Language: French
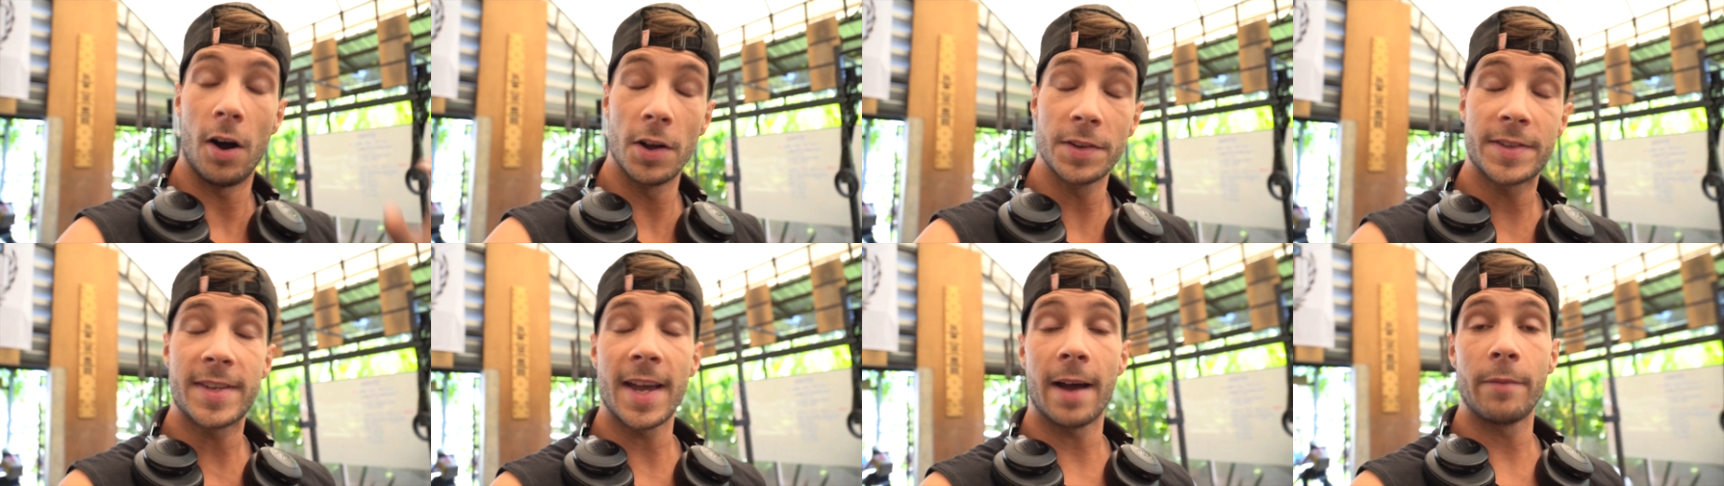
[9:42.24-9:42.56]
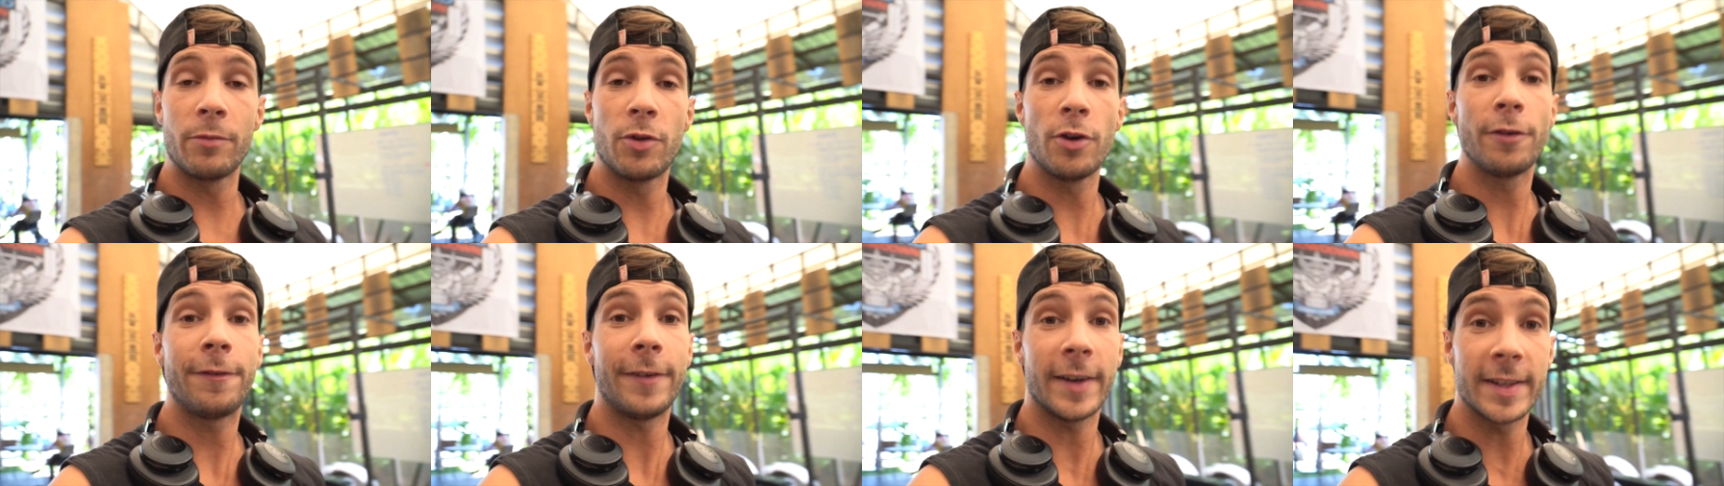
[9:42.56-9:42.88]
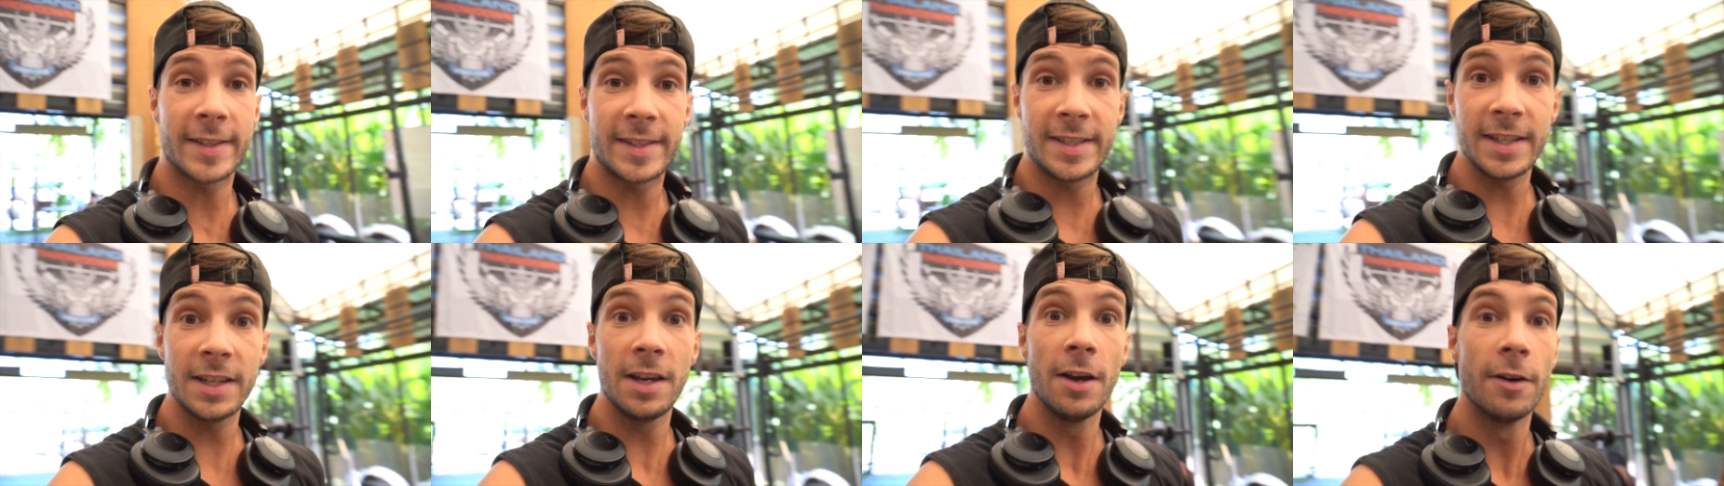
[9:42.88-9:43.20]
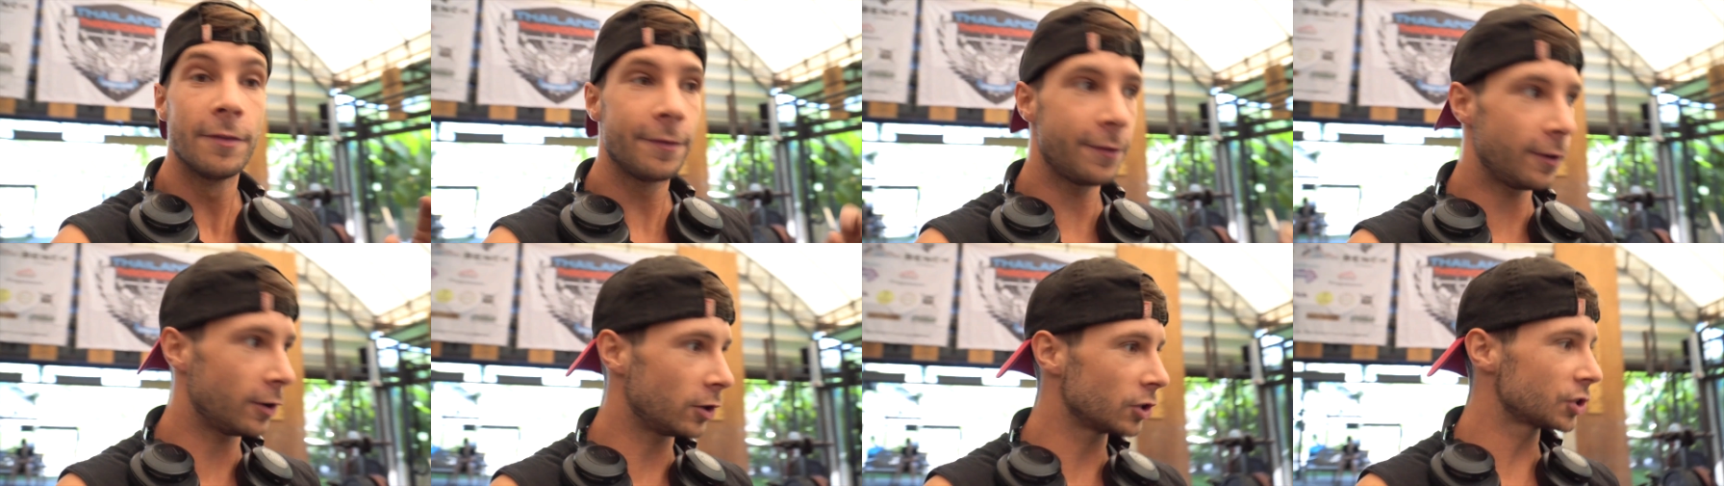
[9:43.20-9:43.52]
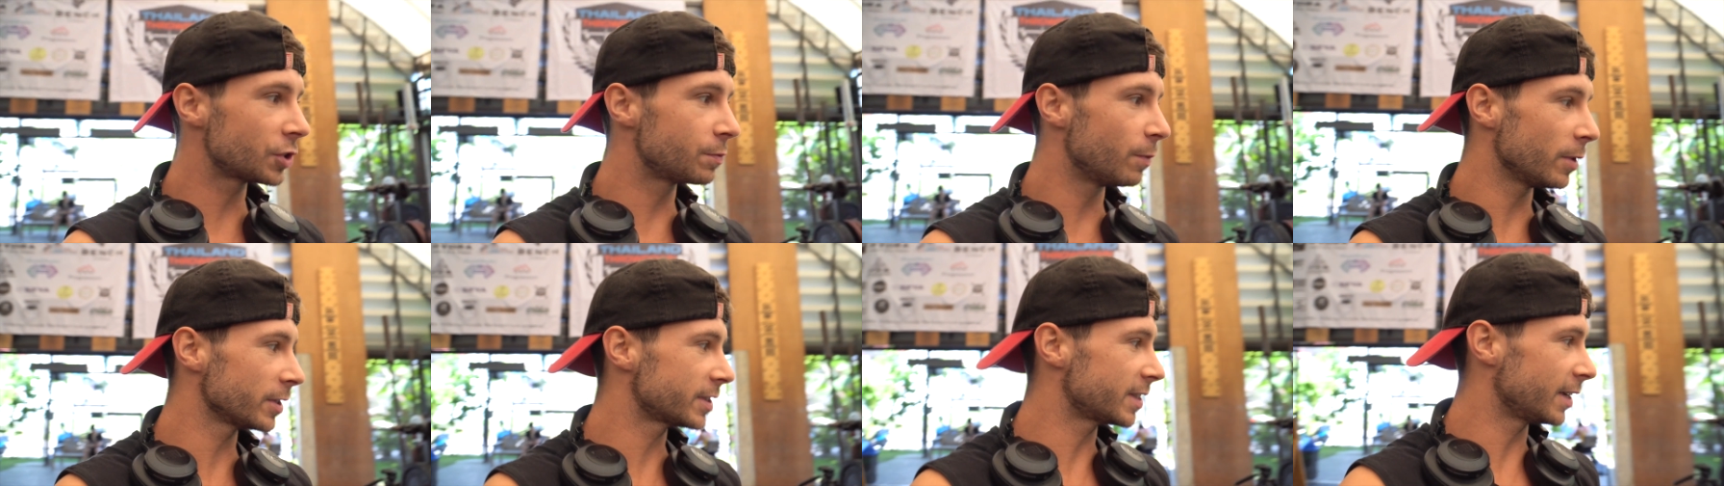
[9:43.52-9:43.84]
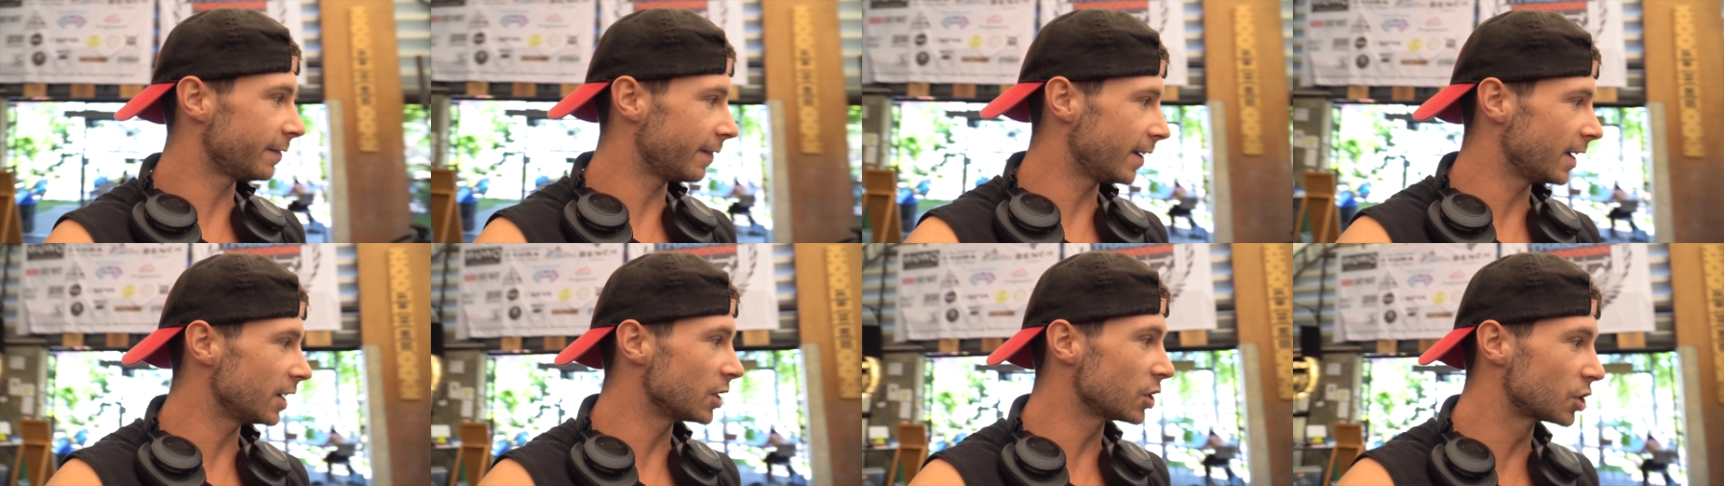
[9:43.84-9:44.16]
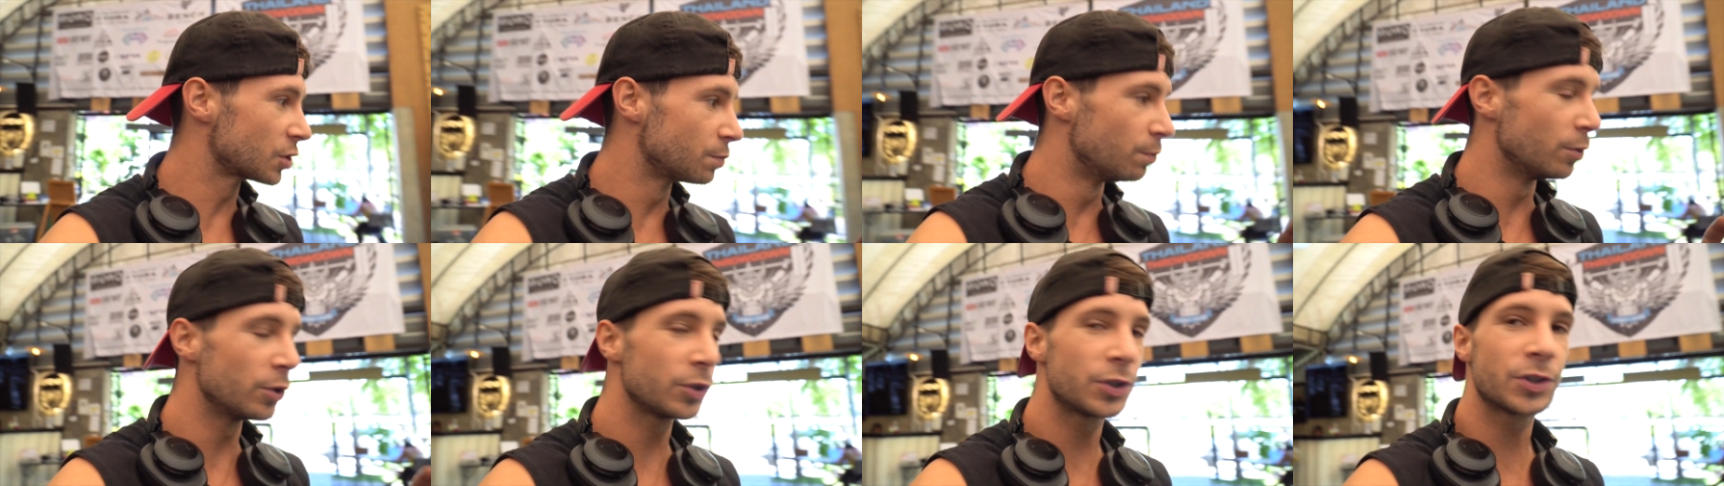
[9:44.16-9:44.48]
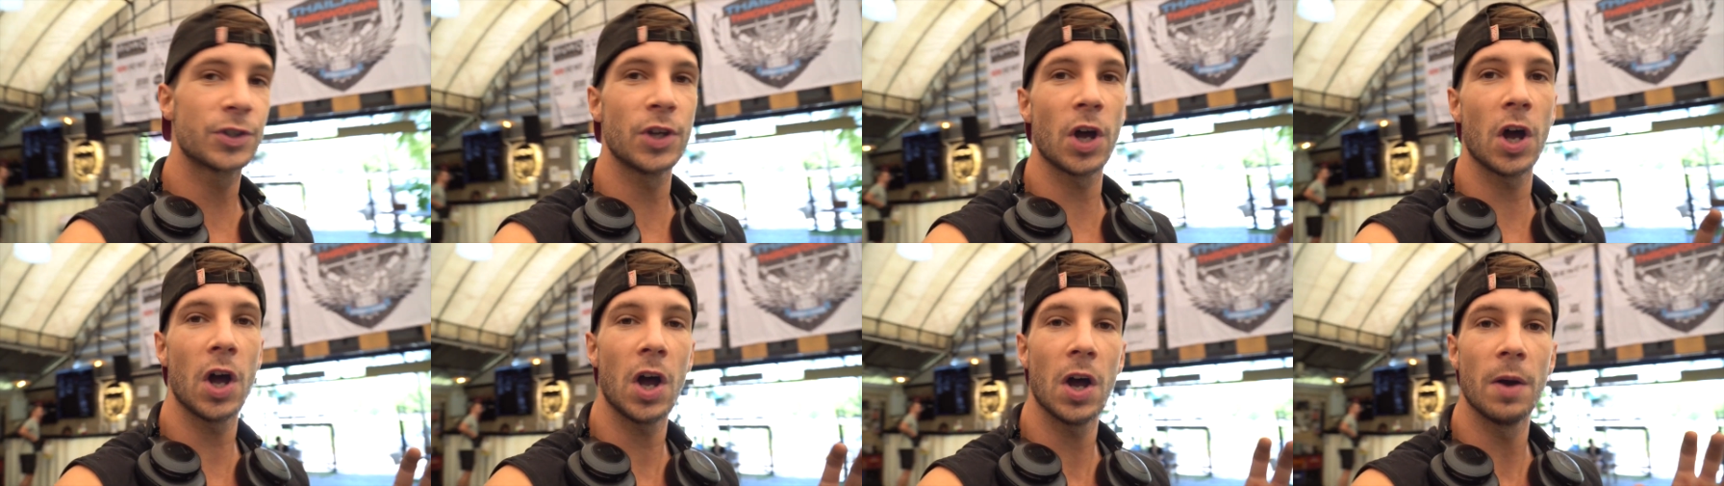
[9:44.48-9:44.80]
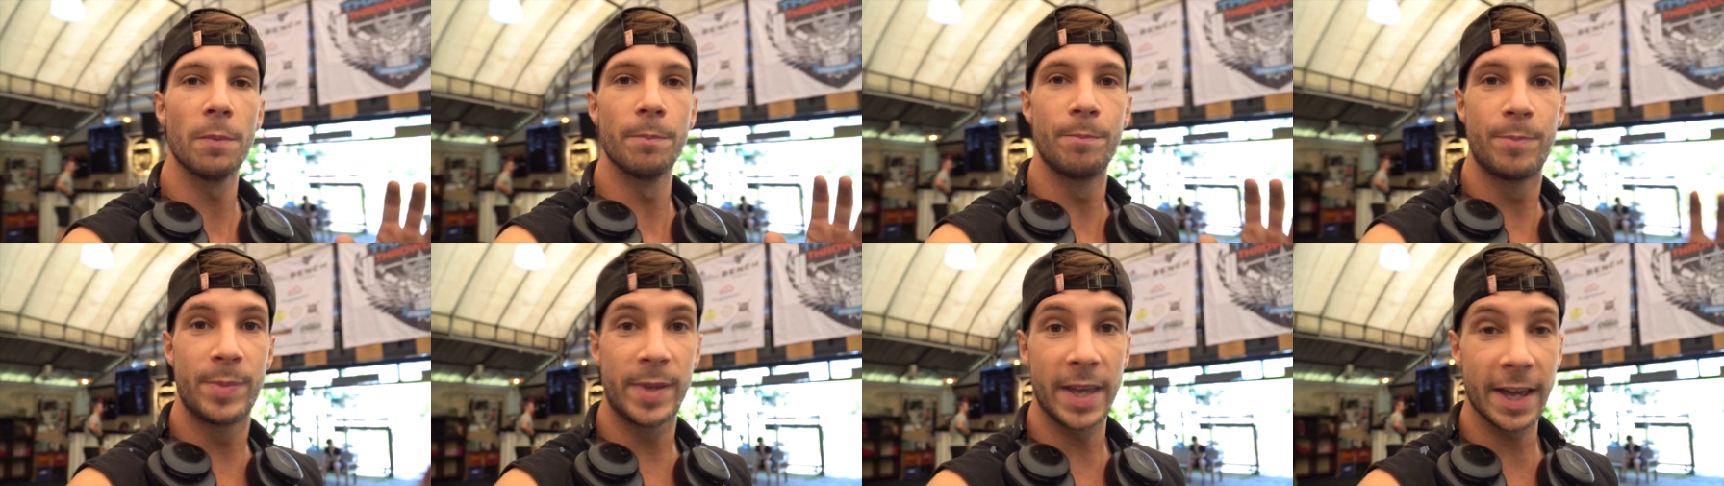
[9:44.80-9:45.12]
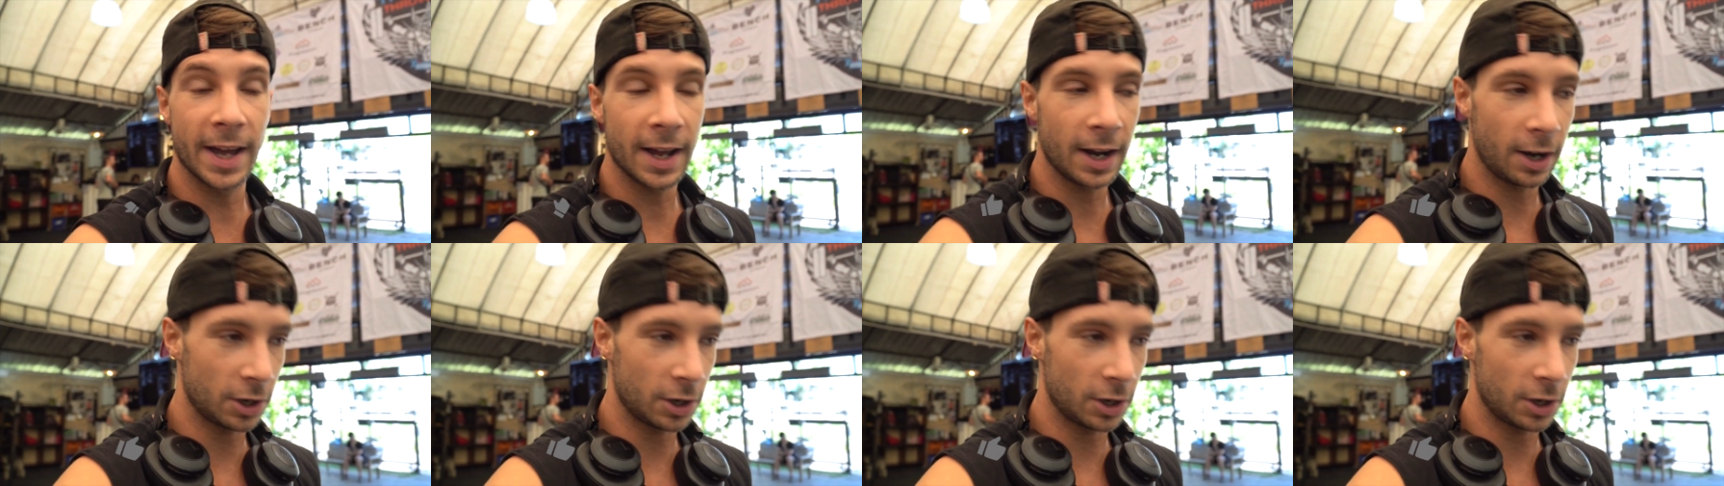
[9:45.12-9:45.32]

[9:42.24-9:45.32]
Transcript: En termes de fatigue, franchement ça va, je me sens bien.